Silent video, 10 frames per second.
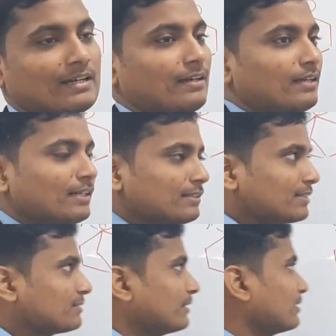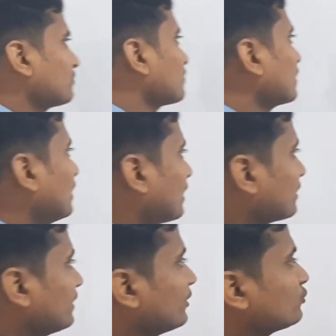है जैसे
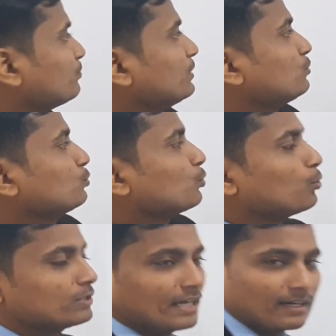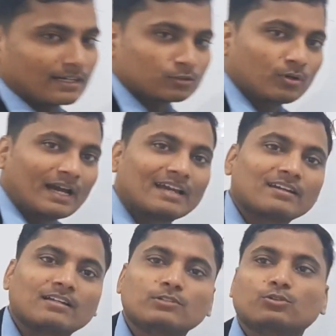अगर sp2 हो जाएगा तो
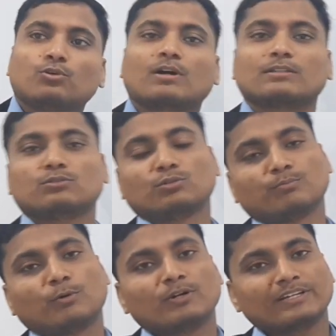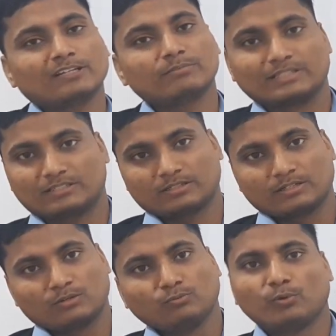एंगल जो होगा दो बॉन्ड के बीच
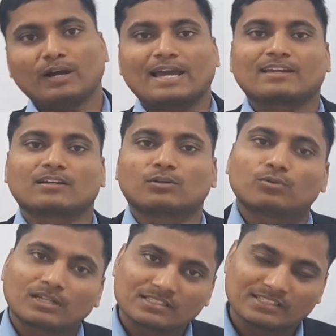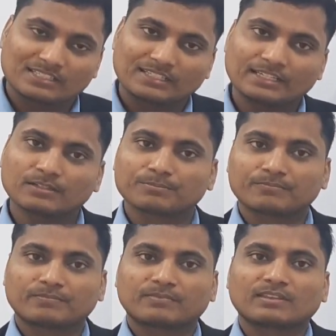वो एंगल होना चाहिए
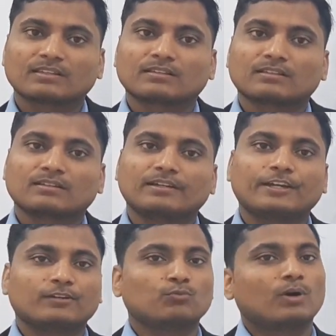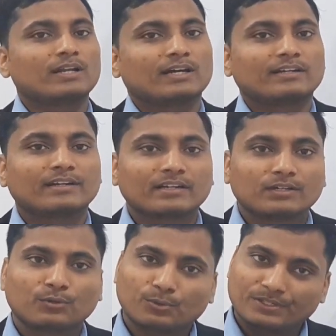
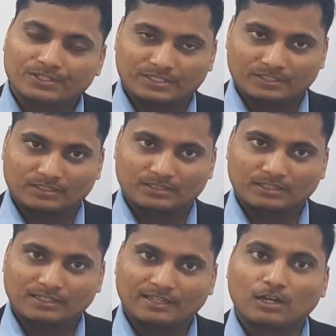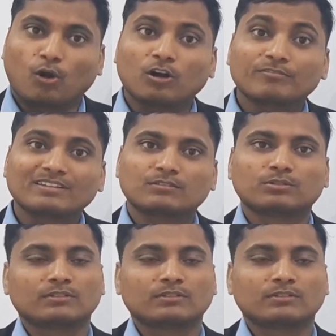120 अलोंग विथ